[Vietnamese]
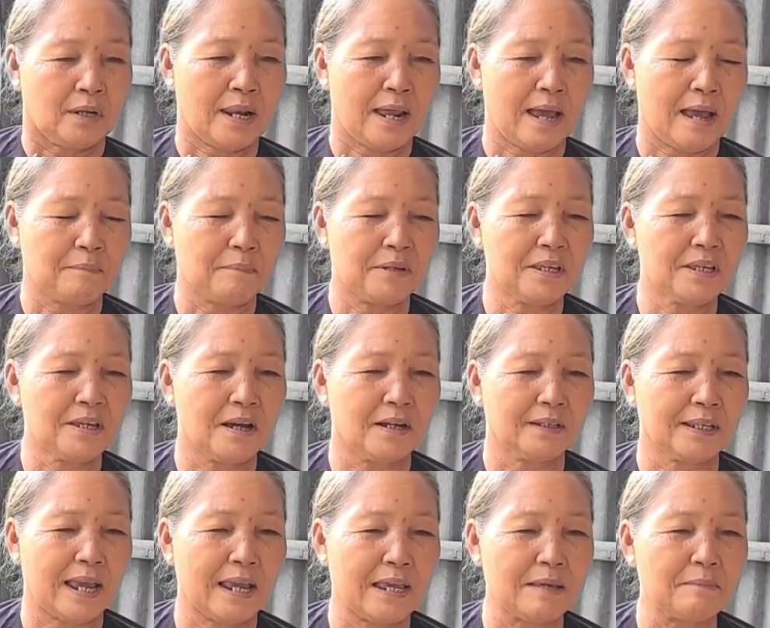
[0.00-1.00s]
Là bây
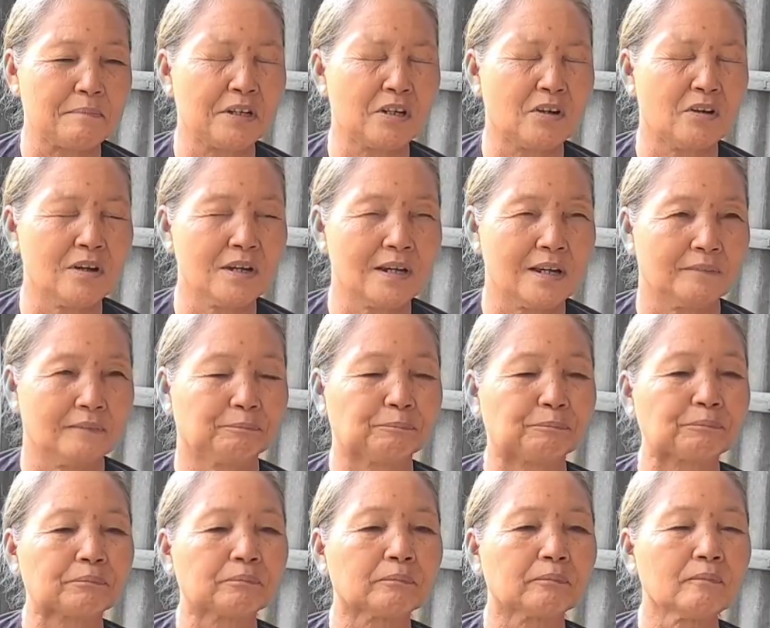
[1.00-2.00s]
giờ thầy mình nói nè,
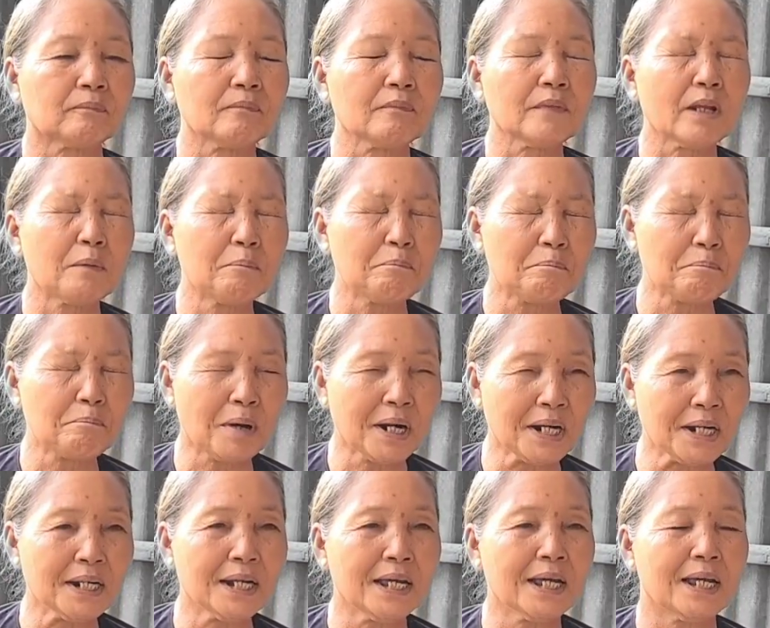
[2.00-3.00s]

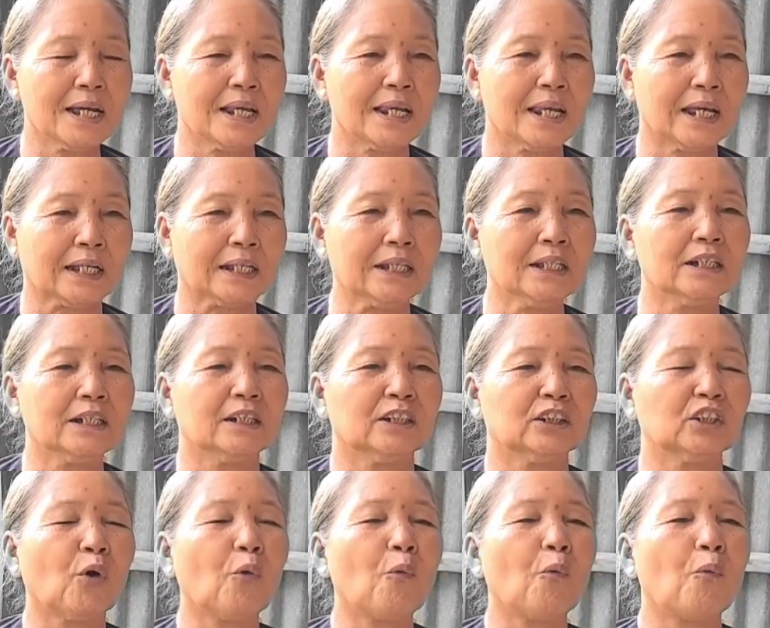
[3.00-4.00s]
mình á, là cái
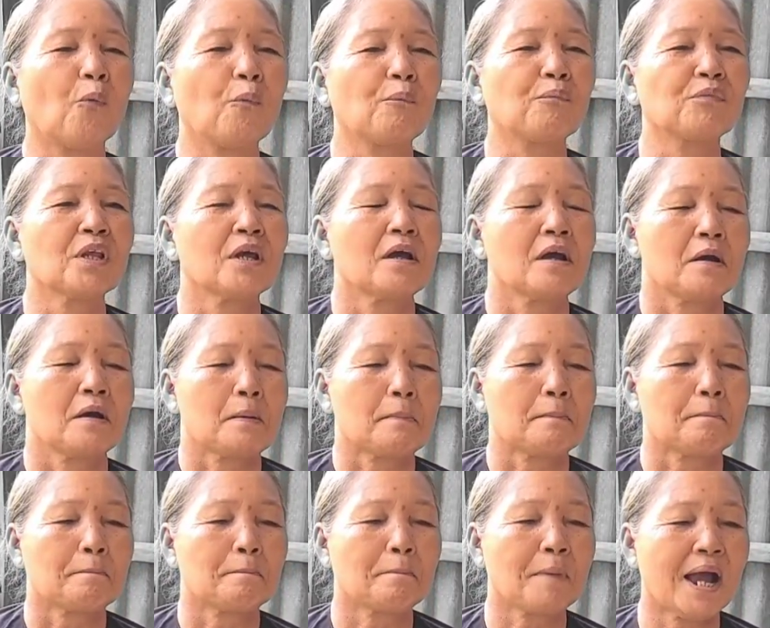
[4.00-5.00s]
người tu,
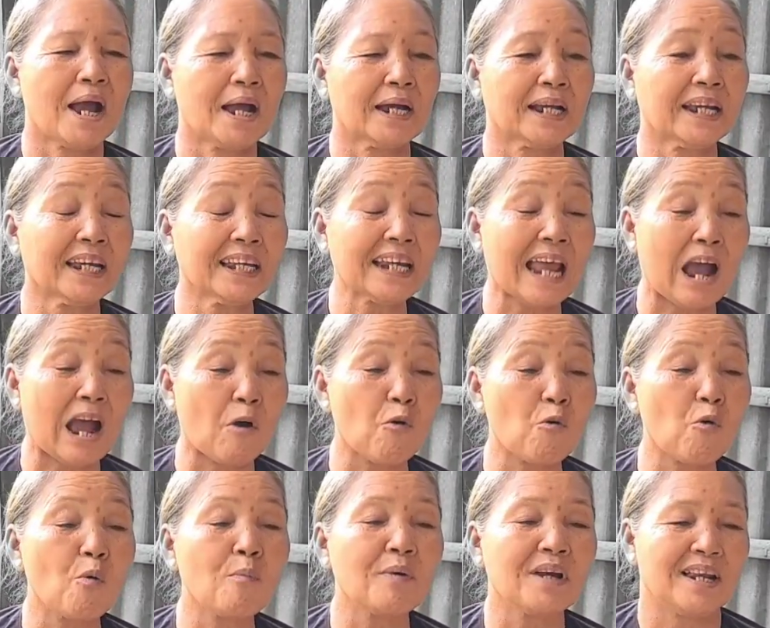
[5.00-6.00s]
mà cái
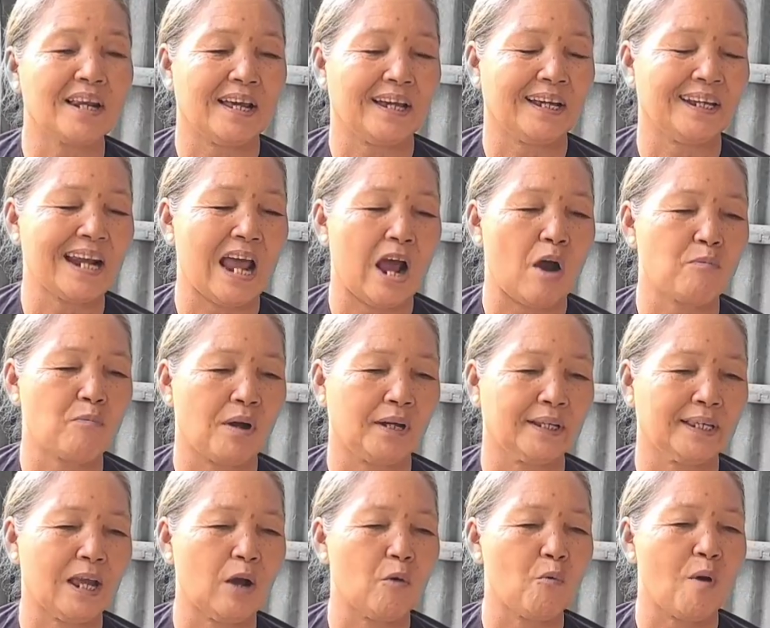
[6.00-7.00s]
đạo của mình là cái đạo
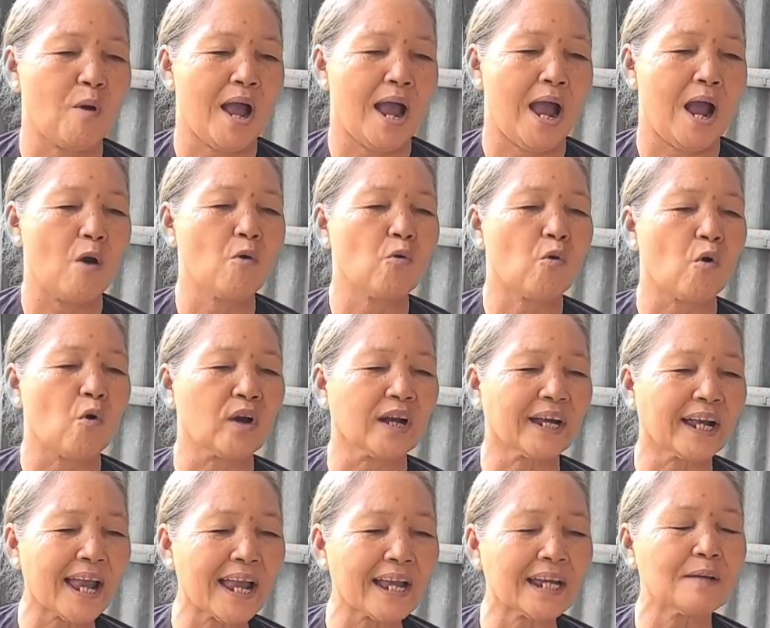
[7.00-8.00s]
Phật giáo Hòa Hảo.
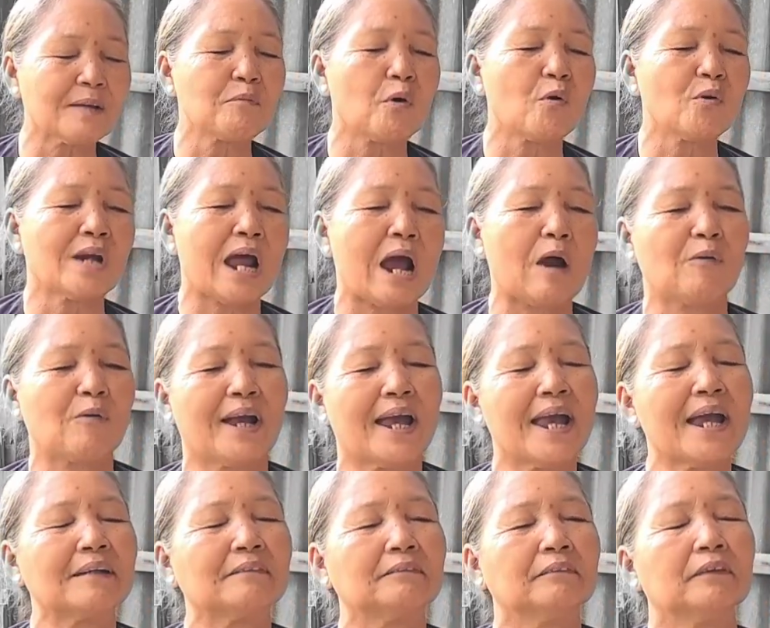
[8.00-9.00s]
Còn các cái mối đạo
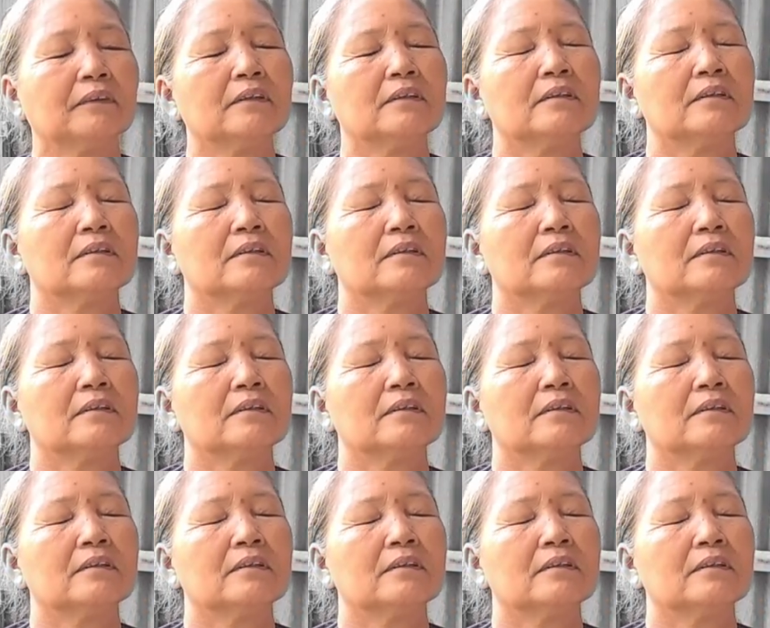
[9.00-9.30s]
khác